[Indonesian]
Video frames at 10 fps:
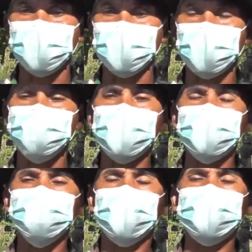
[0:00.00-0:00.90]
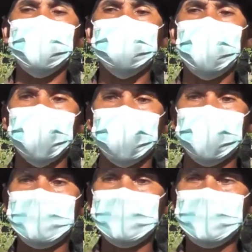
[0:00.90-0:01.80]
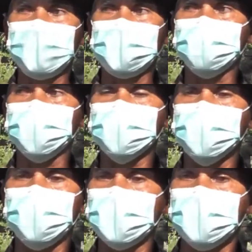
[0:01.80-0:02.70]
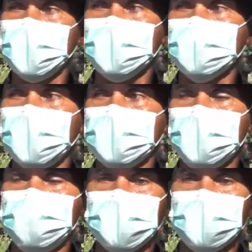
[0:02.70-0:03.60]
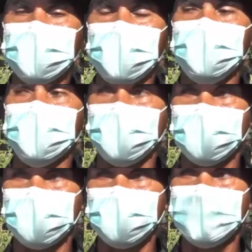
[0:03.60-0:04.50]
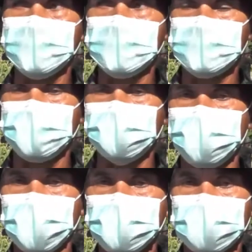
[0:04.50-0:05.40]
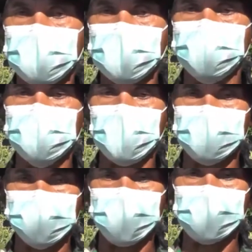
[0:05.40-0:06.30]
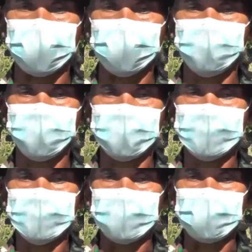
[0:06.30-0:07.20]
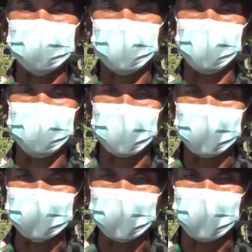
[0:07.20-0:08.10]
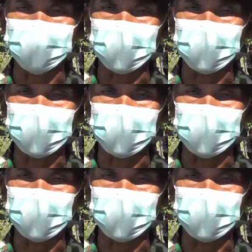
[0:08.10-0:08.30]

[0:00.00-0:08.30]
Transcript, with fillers: Seolah-olah mereka sudah tidak sabar ingin mencoba jalan yang lebarnya 3 meter ini dan sepanjang 1100 meter karena selama ini jalan